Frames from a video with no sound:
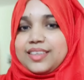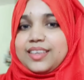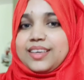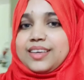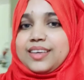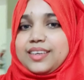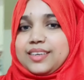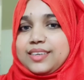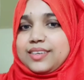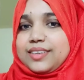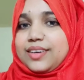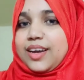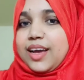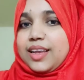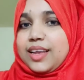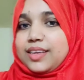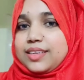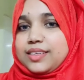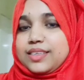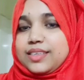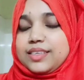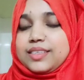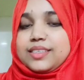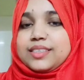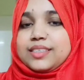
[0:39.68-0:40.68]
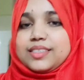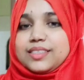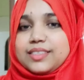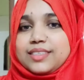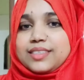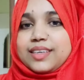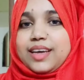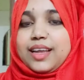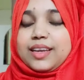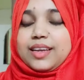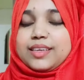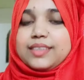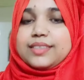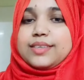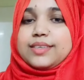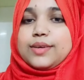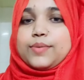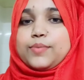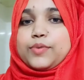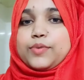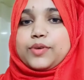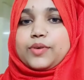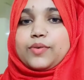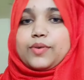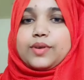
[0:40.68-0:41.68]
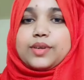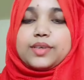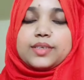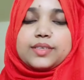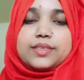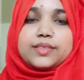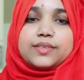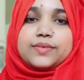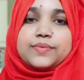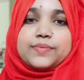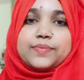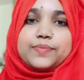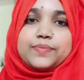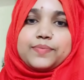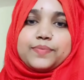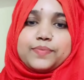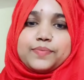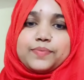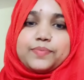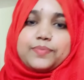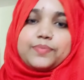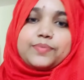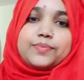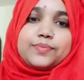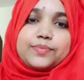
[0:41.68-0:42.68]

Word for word: কিছু সম্পর্ক সময়ের সাথে সাথে শেষ হয়ে যায়